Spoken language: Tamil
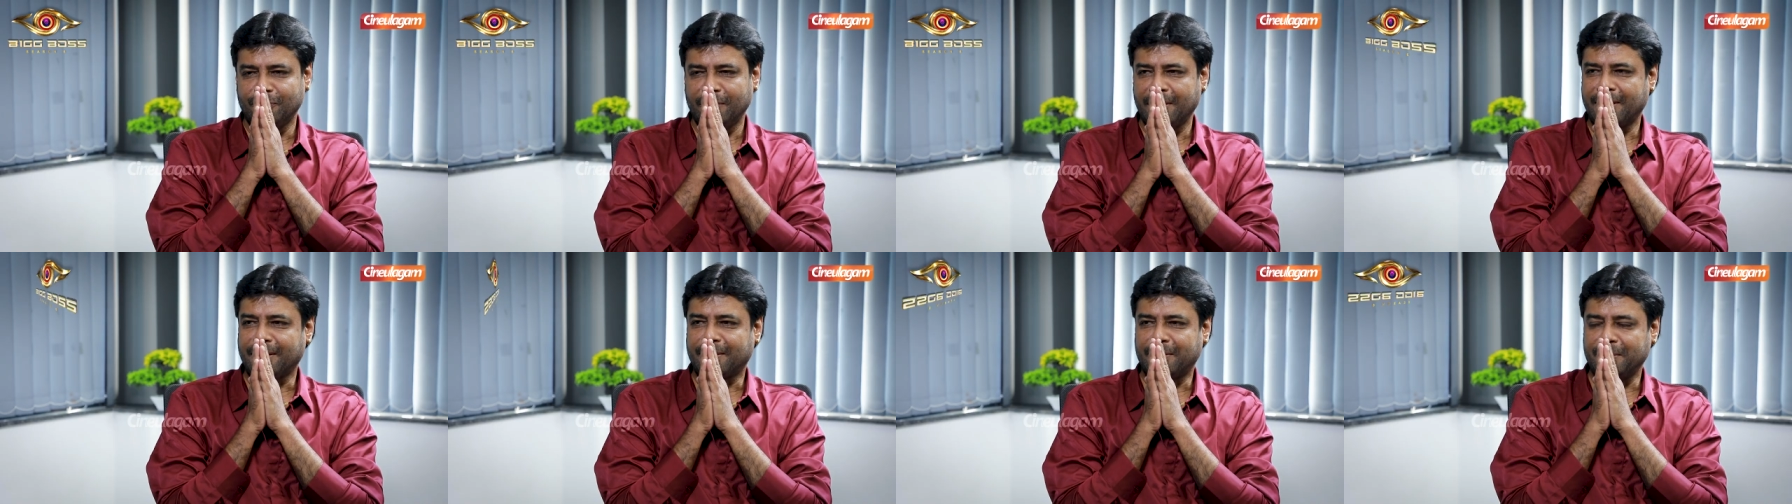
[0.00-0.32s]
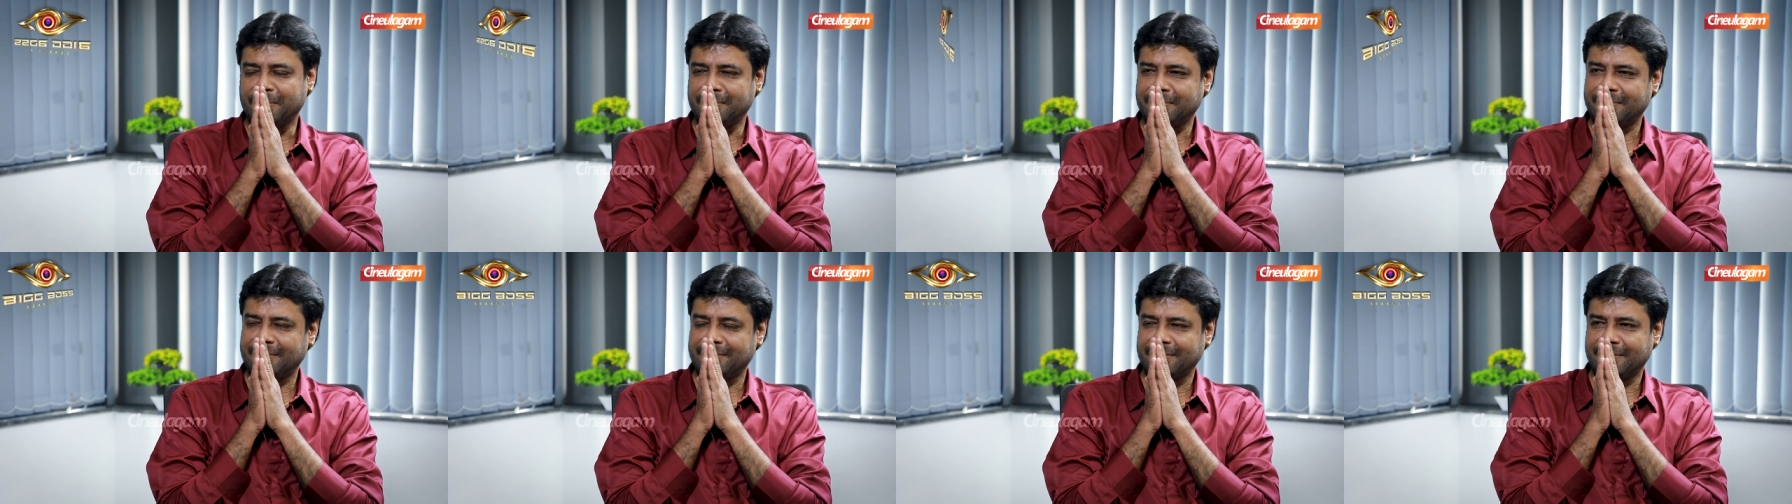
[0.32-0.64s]

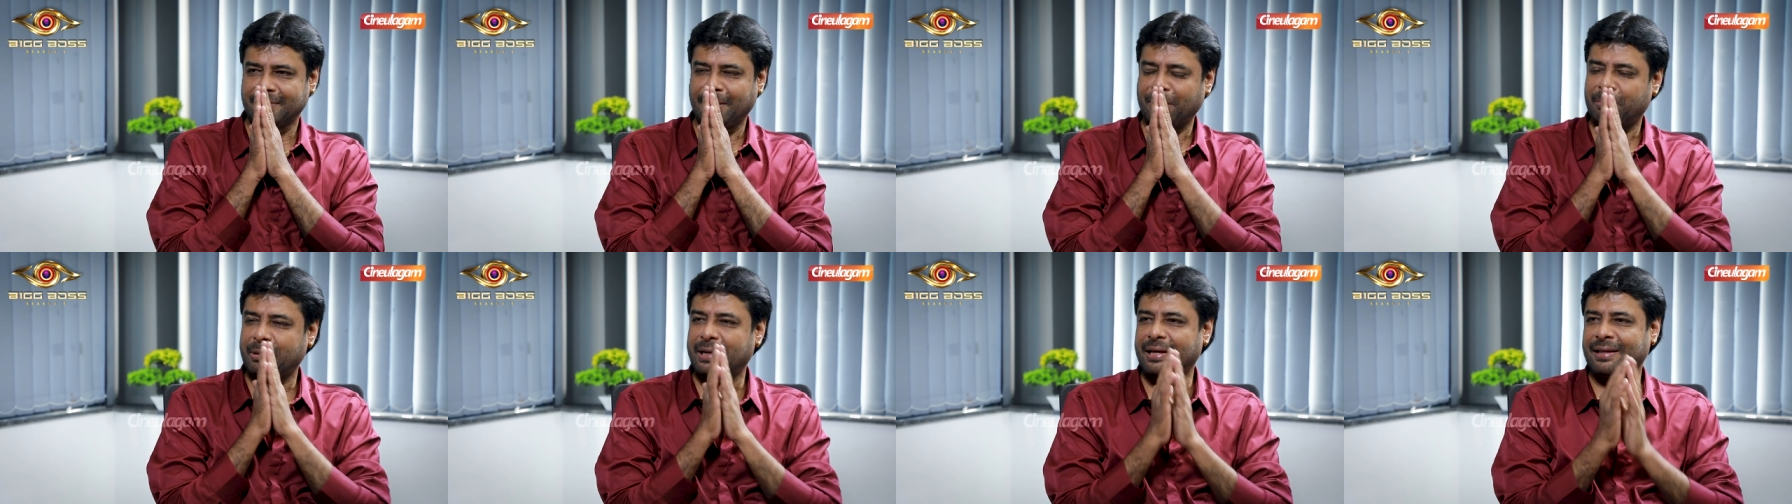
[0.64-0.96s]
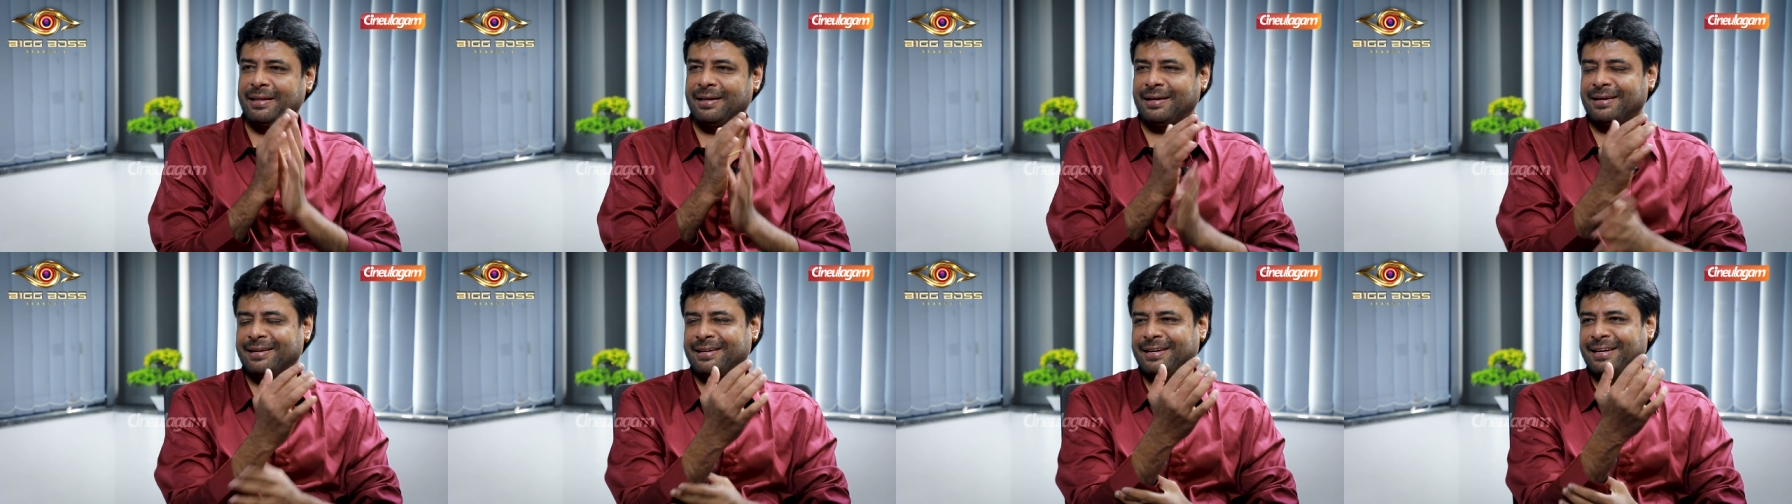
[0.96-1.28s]
வணக்கம் அப்படியே
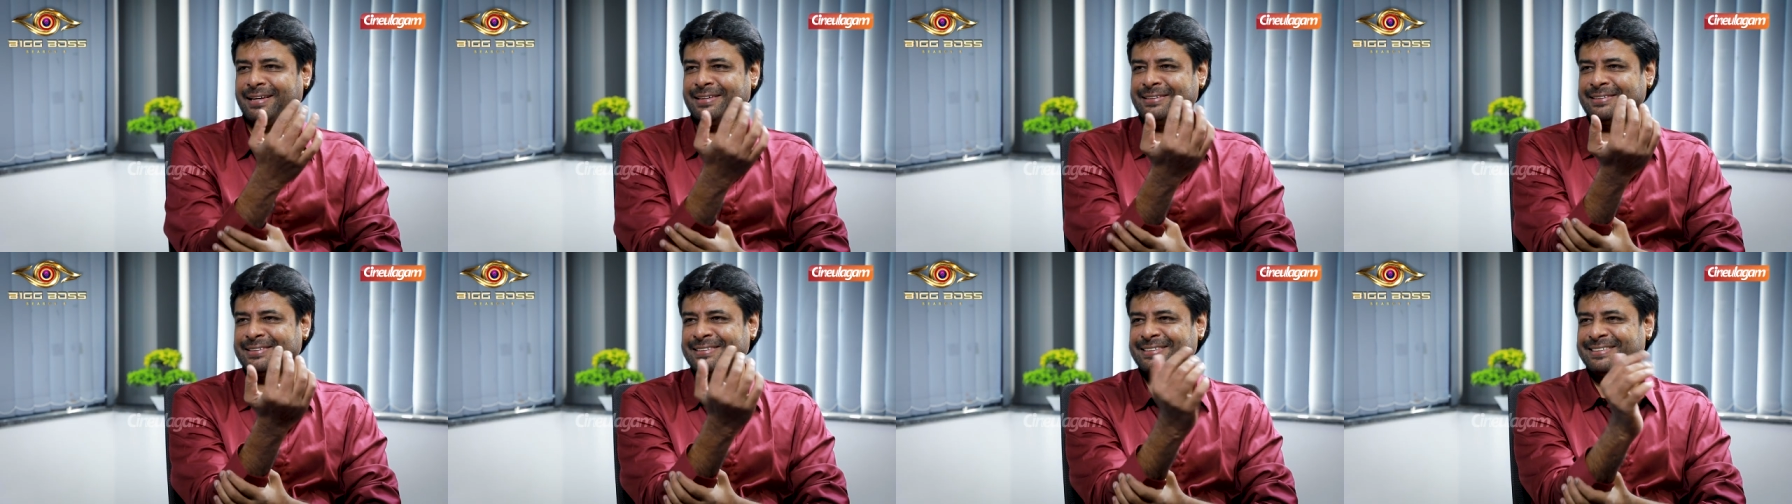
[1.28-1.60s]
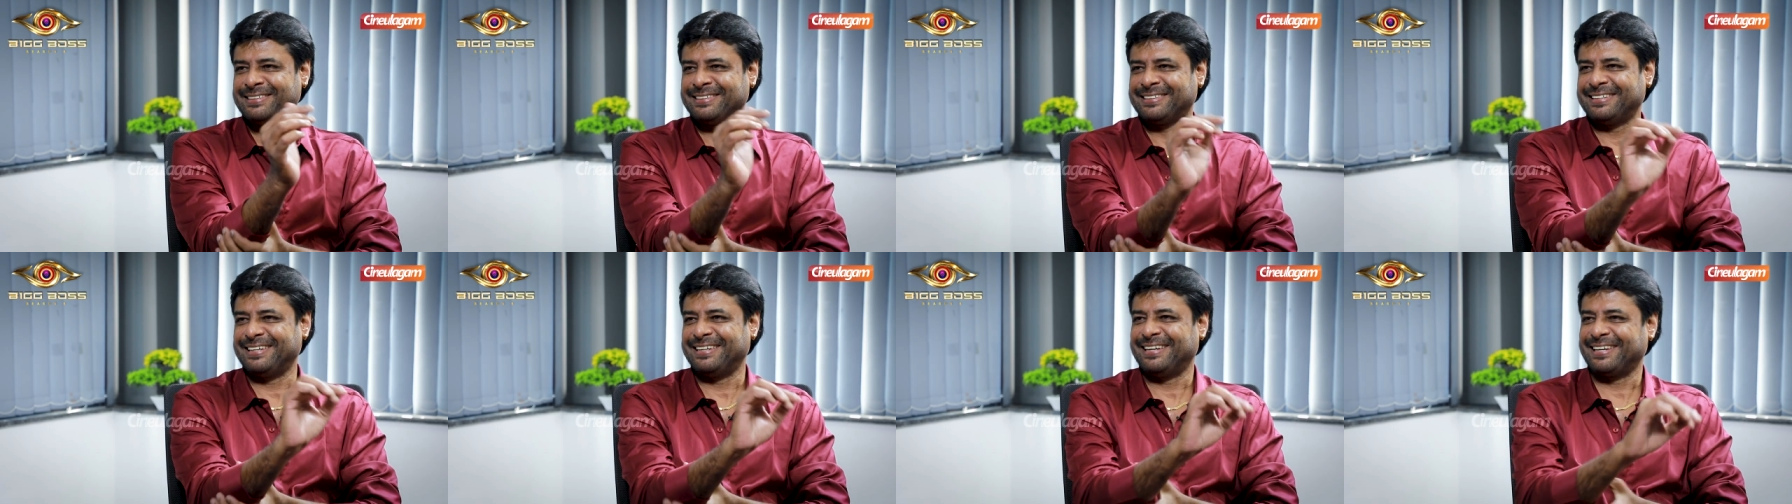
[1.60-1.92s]
தான் இருக்கேன்
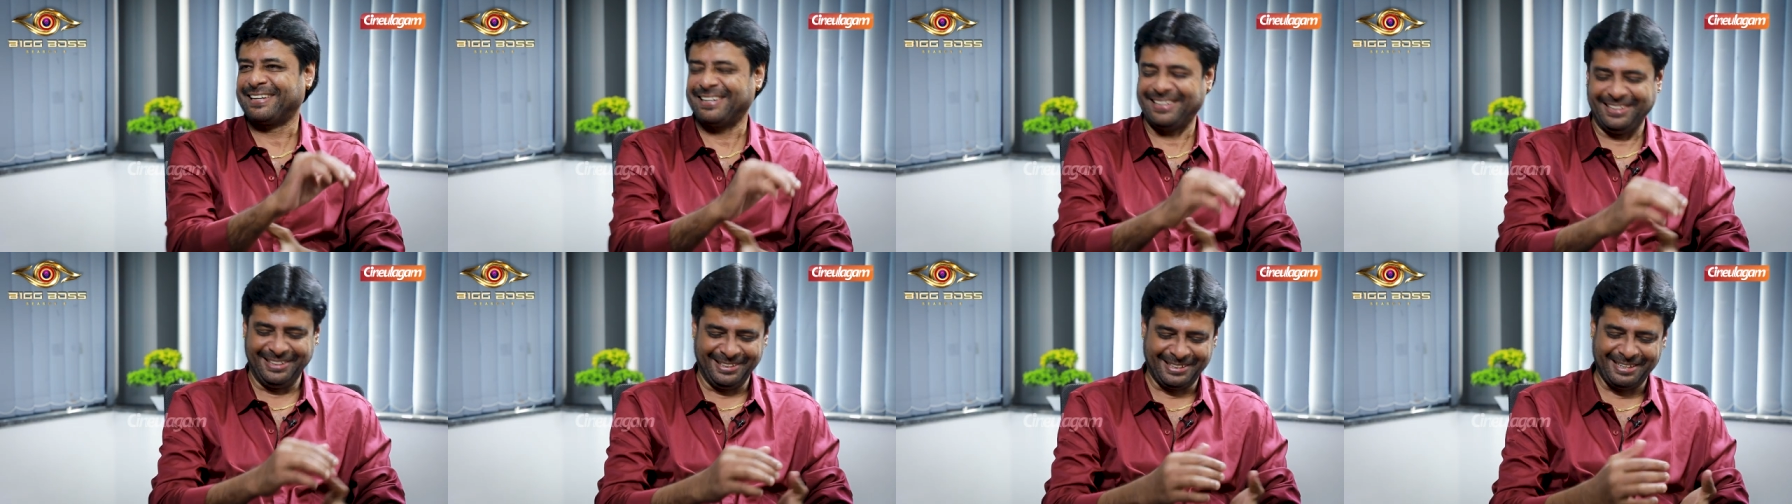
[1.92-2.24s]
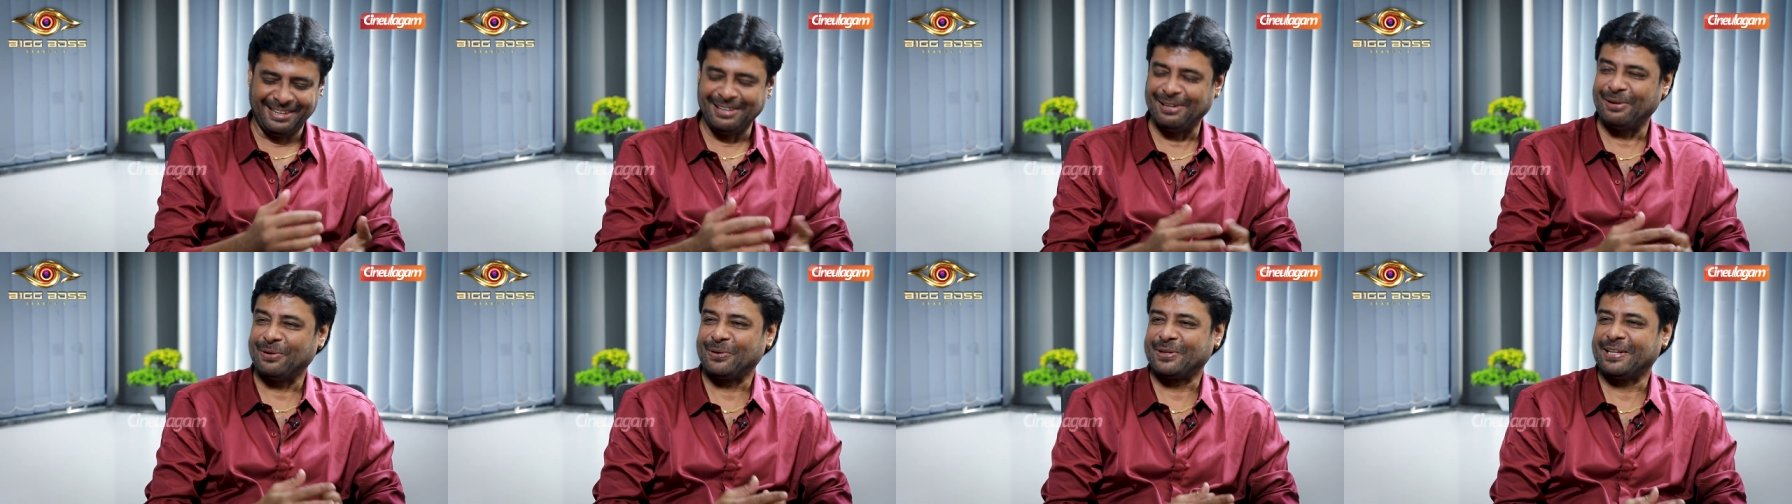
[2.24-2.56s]
ரெண்டு கை
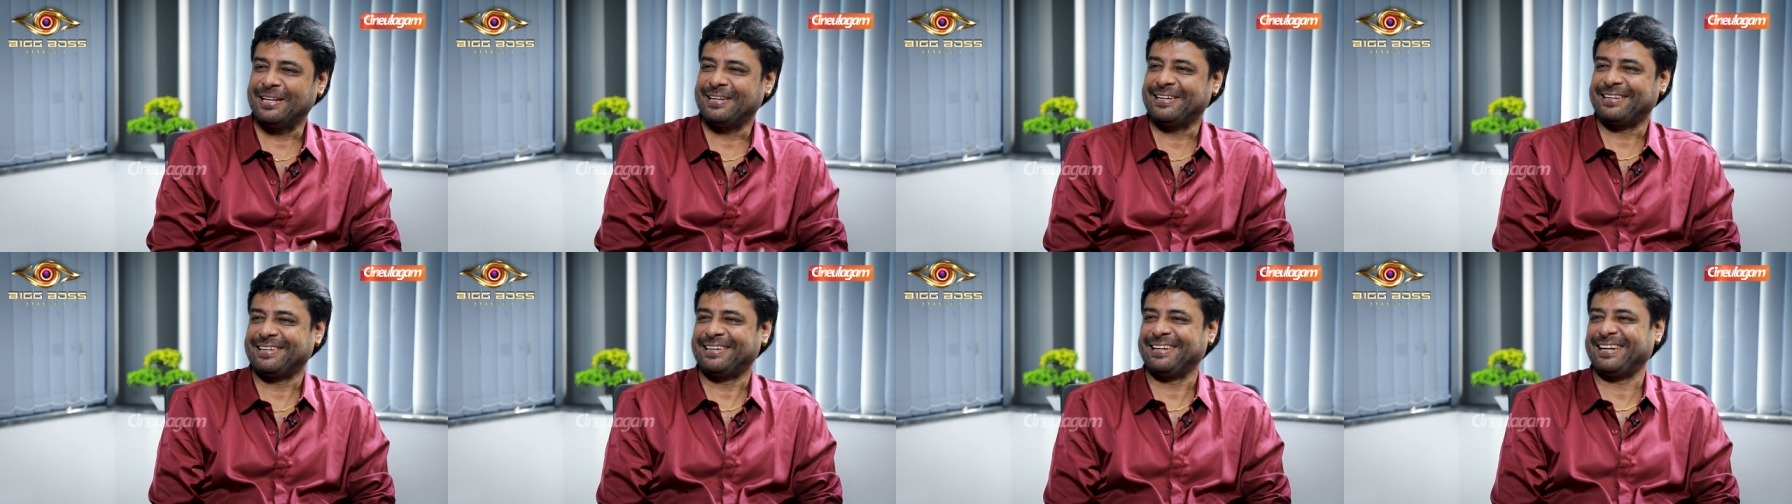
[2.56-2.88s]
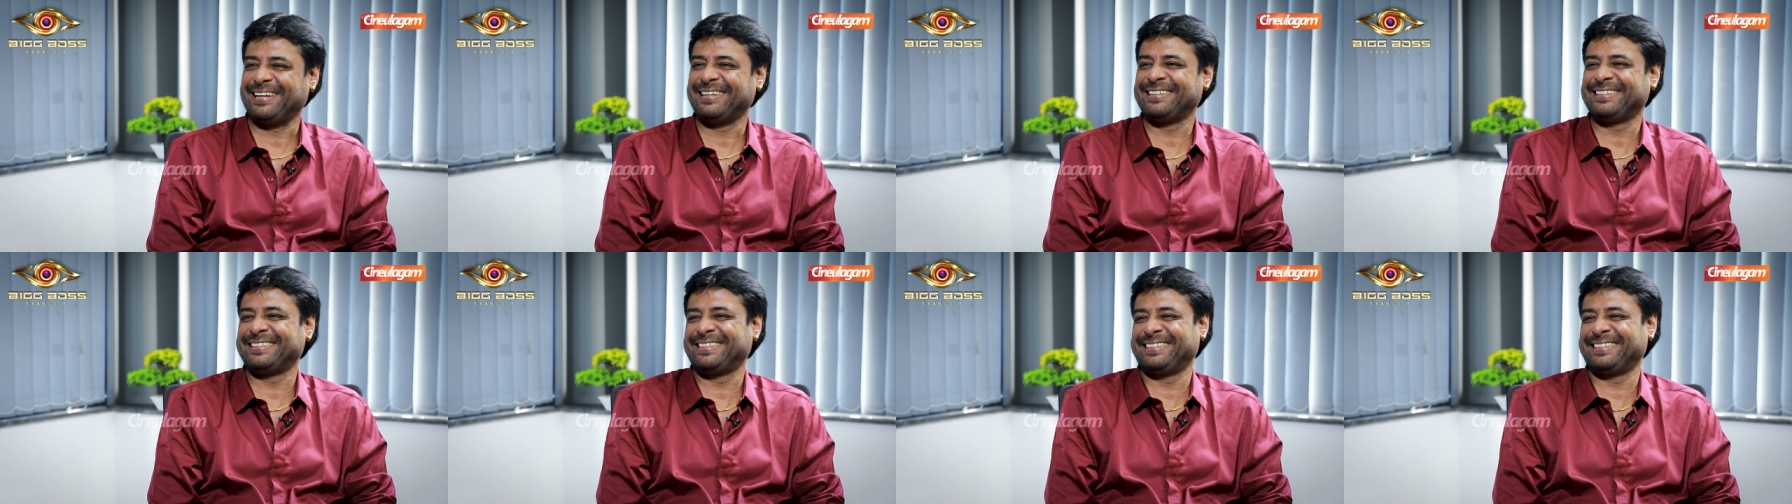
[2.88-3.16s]
காலோடு தான் இருக்கிறேன்